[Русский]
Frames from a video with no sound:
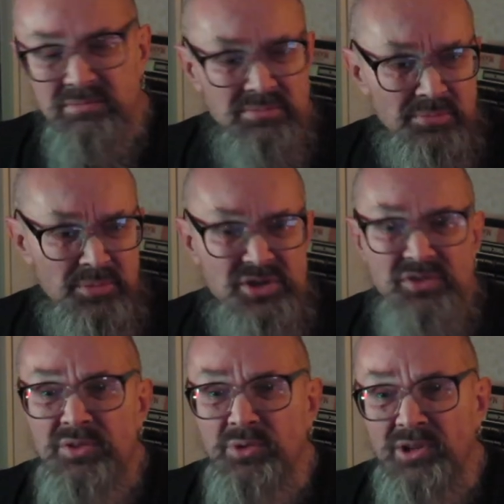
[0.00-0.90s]
меньше
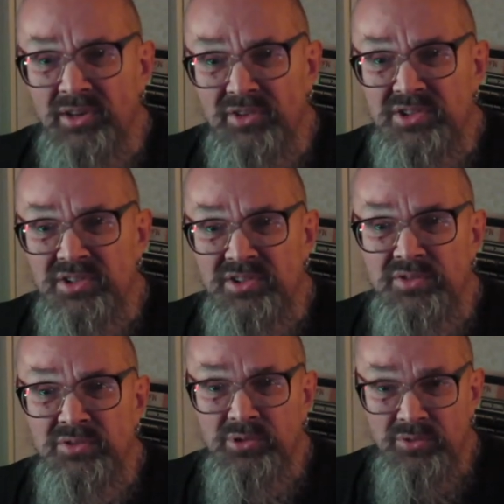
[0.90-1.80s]
всего нравится из
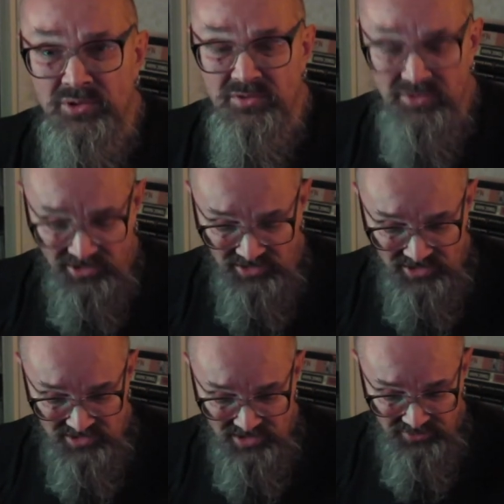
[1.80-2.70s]
всего творчества Ten
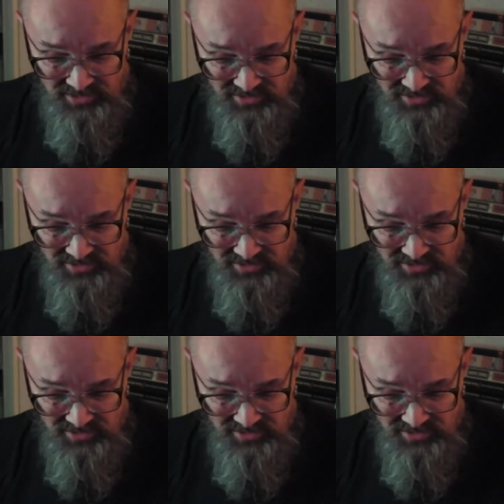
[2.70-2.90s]
Years After,